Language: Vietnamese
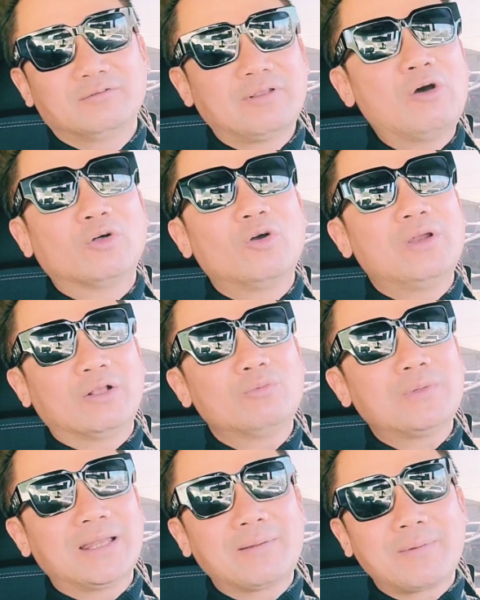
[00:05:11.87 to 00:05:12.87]
theo thôi là
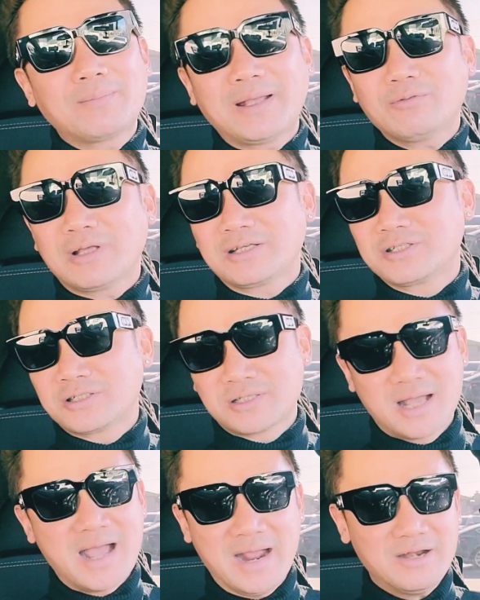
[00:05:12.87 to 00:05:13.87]
chúng ta đã cảm thấy chúng ta
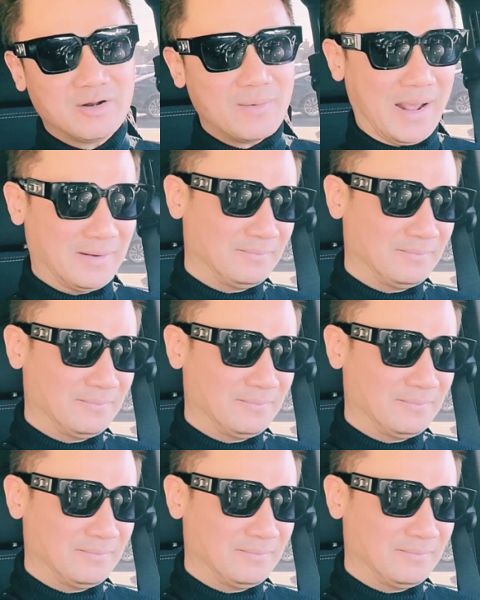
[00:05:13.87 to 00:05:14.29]
sợ hãi rồi các bạn